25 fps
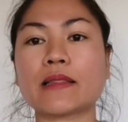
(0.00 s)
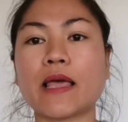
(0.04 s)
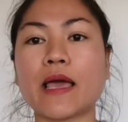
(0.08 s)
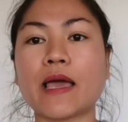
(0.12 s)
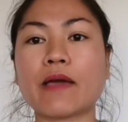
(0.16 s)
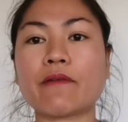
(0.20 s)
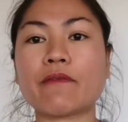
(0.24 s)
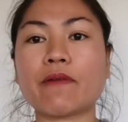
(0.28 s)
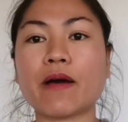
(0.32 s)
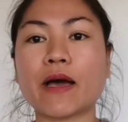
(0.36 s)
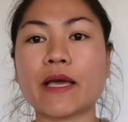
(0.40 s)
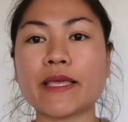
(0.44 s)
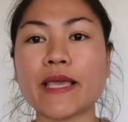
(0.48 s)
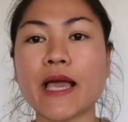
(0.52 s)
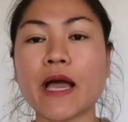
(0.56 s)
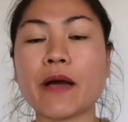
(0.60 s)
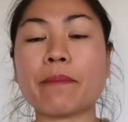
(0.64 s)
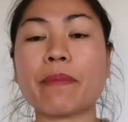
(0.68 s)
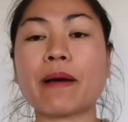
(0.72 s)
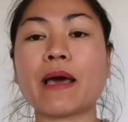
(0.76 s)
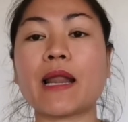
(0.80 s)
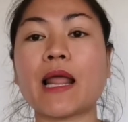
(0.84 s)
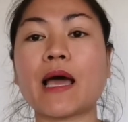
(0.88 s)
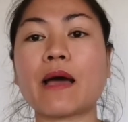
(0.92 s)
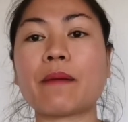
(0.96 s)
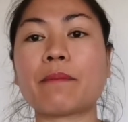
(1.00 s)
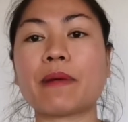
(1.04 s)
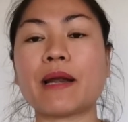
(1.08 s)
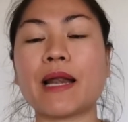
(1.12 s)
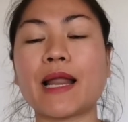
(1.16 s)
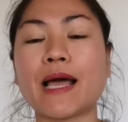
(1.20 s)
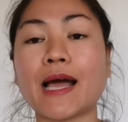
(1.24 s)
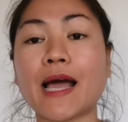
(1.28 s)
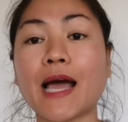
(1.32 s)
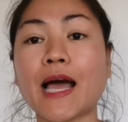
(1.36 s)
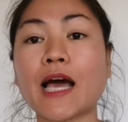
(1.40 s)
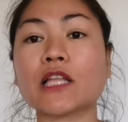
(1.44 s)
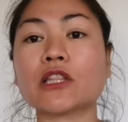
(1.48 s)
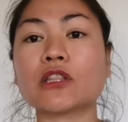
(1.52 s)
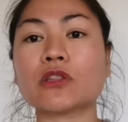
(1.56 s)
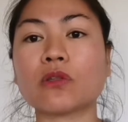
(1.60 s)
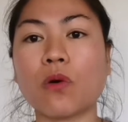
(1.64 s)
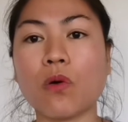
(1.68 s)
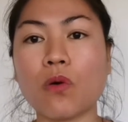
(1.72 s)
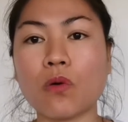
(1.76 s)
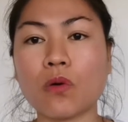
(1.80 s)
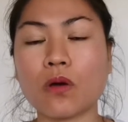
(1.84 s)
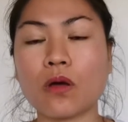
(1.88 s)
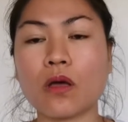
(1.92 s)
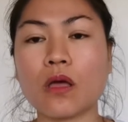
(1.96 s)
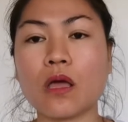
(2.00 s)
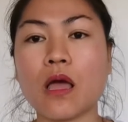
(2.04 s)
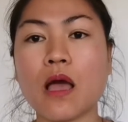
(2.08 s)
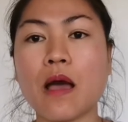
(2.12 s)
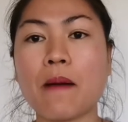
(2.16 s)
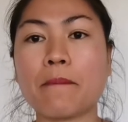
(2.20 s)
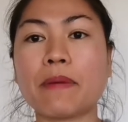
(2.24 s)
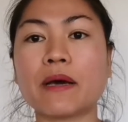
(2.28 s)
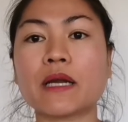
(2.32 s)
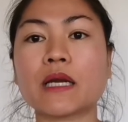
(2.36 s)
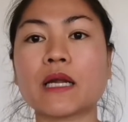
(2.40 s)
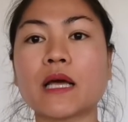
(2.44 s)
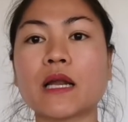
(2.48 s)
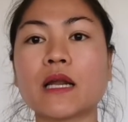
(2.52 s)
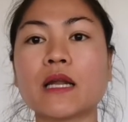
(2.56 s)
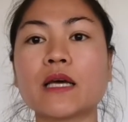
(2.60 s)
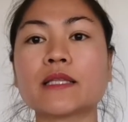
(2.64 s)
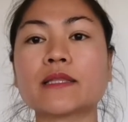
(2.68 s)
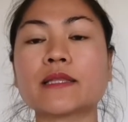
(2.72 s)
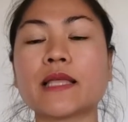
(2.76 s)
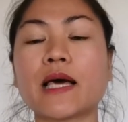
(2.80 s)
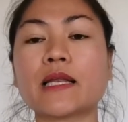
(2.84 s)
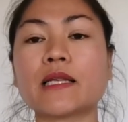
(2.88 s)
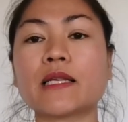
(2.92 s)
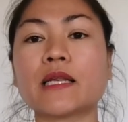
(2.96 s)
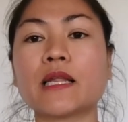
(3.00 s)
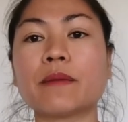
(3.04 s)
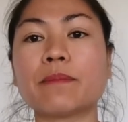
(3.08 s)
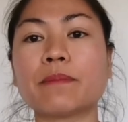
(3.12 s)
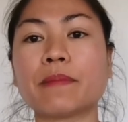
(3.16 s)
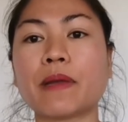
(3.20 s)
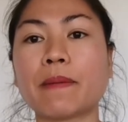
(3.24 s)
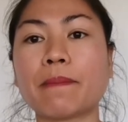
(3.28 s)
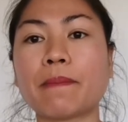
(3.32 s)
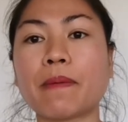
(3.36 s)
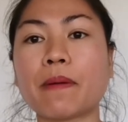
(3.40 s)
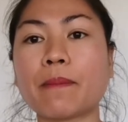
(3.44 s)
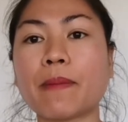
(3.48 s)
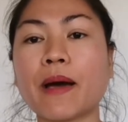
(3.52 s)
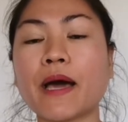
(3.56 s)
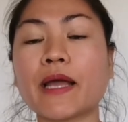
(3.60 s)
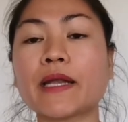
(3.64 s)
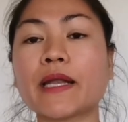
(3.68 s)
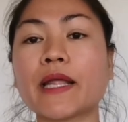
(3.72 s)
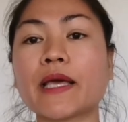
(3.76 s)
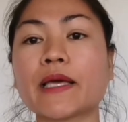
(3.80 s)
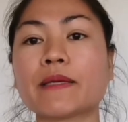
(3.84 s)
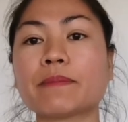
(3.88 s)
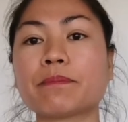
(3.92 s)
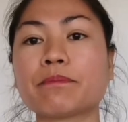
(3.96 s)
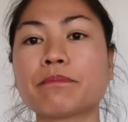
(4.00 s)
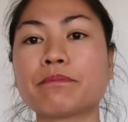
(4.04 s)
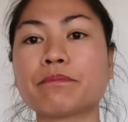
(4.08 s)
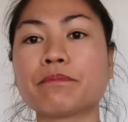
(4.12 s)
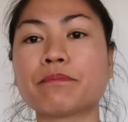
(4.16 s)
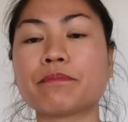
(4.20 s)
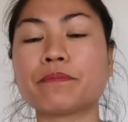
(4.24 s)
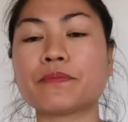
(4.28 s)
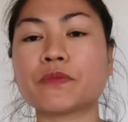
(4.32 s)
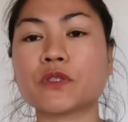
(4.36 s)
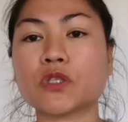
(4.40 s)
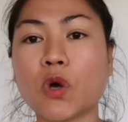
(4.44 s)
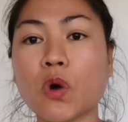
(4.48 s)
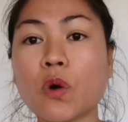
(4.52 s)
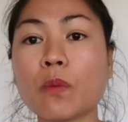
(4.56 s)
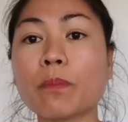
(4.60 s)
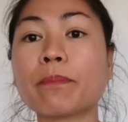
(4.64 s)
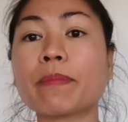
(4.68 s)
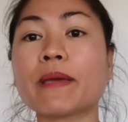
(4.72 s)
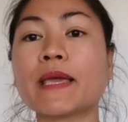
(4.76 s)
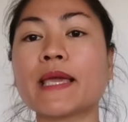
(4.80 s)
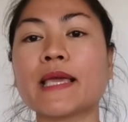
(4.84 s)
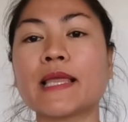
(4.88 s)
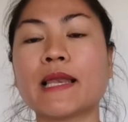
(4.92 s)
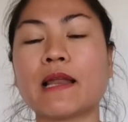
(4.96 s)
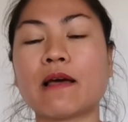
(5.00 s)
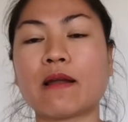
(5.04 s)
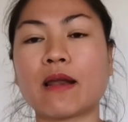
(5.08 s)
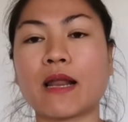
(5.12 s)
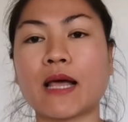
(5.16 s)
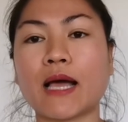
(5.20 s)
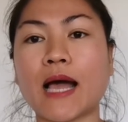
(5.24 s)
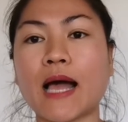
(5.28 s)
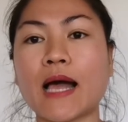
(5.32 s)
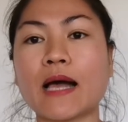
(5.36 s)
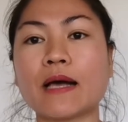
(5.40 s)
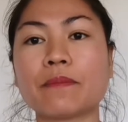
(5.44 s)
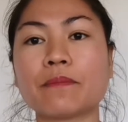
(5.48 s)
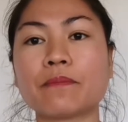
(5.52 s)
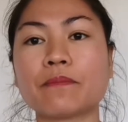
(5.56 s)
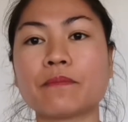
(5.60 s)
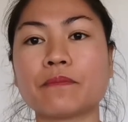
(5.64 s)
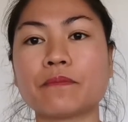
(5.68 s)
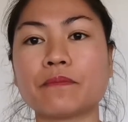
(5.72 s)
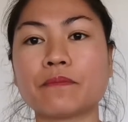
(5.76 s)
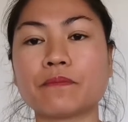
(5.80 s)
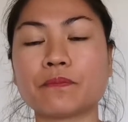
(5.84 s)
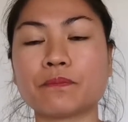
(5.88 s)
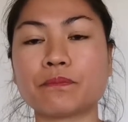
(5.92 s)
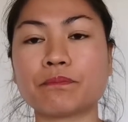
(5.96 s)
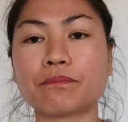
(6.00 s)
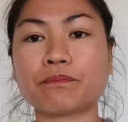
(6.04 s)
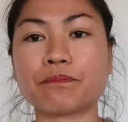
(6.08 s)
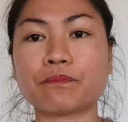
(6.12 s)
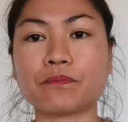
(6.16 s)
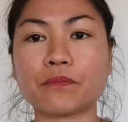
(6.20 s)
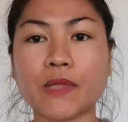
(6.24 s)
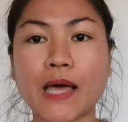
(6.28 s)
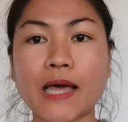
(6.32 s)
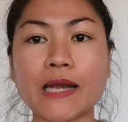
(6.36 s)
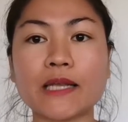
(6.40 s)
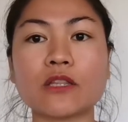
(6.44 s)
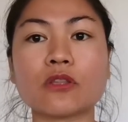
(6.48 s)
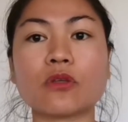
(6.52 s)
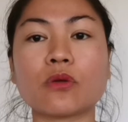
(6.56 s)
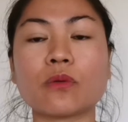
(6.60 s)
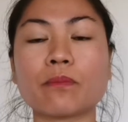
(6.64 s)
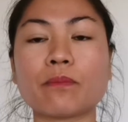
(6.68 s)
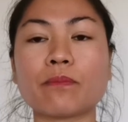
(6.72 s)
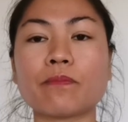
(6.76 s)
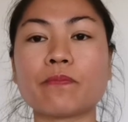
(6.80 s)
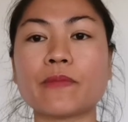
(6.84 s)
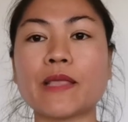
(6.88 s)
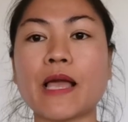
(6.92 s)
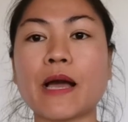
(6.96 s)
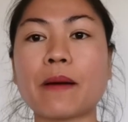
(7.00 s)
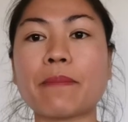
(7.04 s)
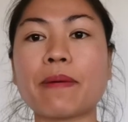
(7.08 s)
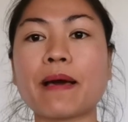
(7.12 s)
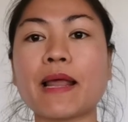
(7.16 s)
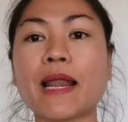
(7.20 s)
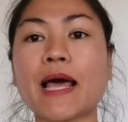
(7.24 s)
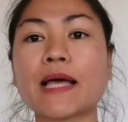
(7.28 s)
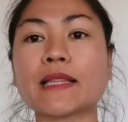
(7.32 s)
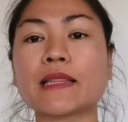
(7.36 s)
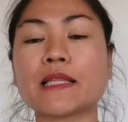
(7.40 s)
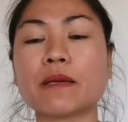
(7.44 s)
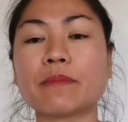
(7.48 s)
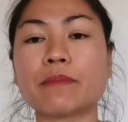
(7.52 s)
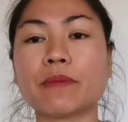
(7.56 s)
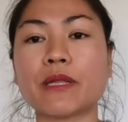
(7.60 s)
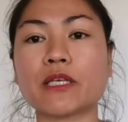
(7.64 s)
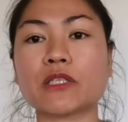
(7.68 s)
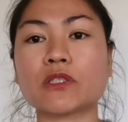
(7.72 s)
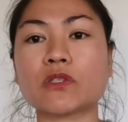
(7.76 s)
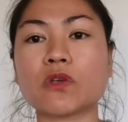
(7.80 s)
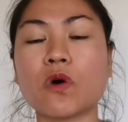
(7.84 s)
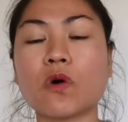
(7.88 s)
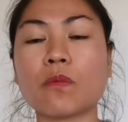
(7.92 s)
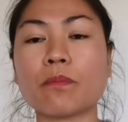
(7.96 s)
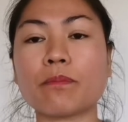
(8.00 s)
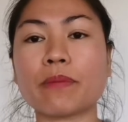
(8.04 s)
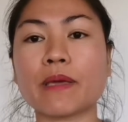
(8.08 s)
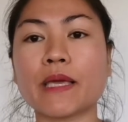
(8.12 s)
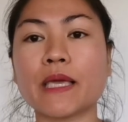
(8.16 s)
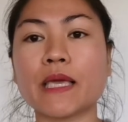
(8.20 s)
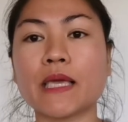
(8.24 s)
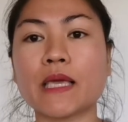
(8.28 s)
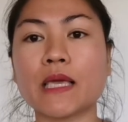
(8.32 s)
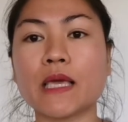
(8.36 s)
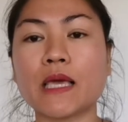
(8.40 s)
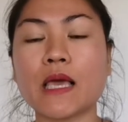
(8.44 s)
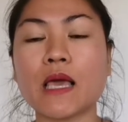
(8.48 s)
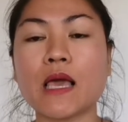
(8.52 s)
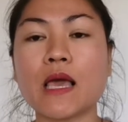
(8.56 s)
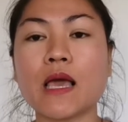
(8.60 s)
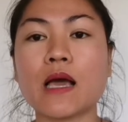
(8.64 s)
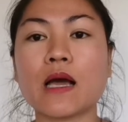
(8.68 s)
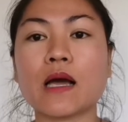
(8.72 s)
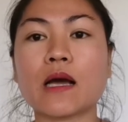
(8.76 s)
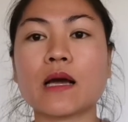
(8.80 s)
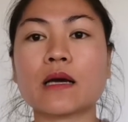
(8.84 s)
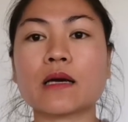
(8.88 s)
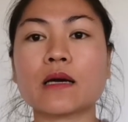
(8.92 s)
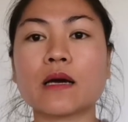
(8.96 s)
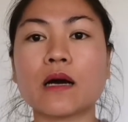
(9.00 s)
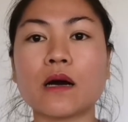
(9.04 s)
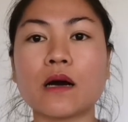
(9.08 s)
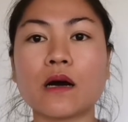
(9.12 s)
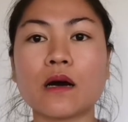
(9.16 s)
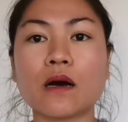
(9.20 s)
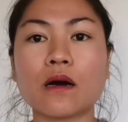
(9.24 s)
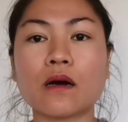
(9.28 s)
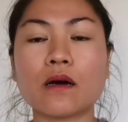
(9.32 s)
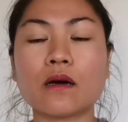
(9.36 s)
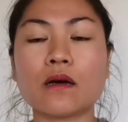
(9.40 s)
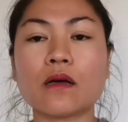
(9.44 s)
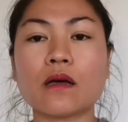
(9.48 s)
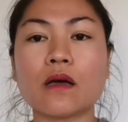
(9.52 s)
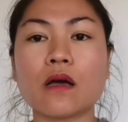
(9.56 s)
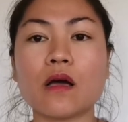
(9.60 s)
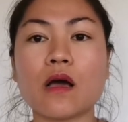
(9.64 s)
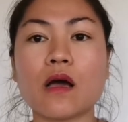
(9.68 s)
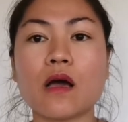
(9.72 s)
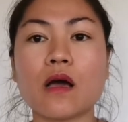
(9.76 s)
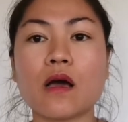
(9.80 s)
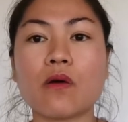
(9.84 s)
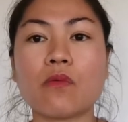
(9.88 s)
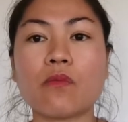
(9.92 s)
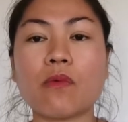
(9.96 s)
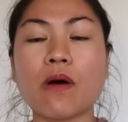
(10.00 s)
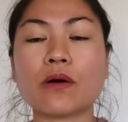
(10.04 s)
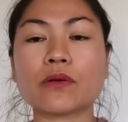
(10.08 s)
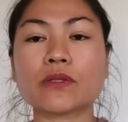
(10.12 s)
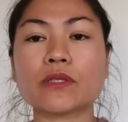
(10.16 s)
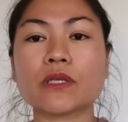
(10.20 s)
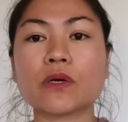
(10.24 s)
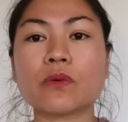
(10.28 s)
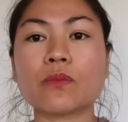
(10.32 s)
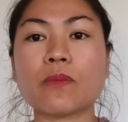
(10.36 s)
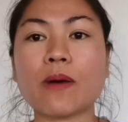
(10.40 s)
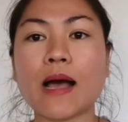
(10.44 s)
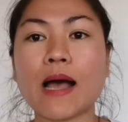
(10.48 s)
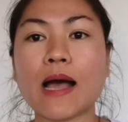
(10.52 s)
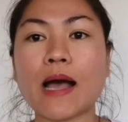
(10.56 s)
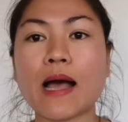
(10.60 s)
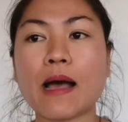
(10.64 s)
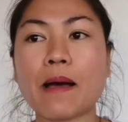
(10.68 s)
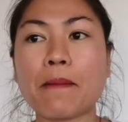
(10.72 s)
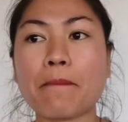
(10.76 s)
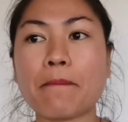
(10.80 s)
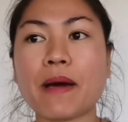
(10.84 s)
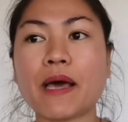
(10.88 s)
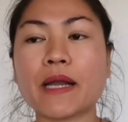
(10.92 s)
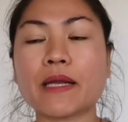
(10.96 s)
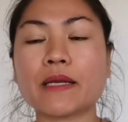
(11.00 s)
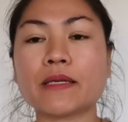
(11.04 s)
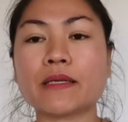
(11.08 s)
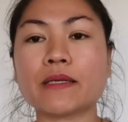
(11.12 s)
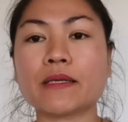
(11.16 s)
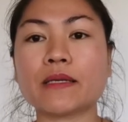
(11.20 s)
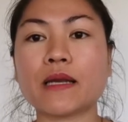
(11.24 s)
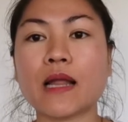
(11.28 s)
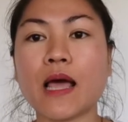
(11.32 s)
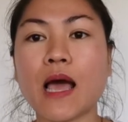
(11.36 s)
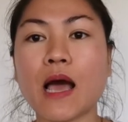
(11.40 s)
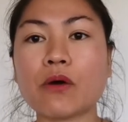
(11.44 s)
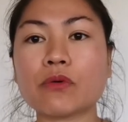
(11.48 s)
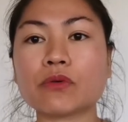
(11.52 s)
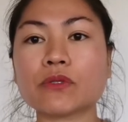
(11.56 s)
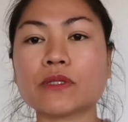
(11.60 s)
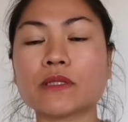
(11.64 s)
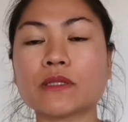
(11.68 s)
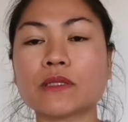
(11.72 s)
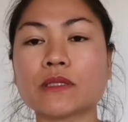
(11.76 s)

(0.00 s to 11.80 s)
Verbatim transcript: แต่ว่าย่างพารามันราคาตกเพิ่นก็เลยตัดถิ่มได้ประมาณได้สองปีแล้วล่ะค่ะตัดต้นย่างพาราถิ่มได้สองปี ก็ว่าถึงว่ามันเฮา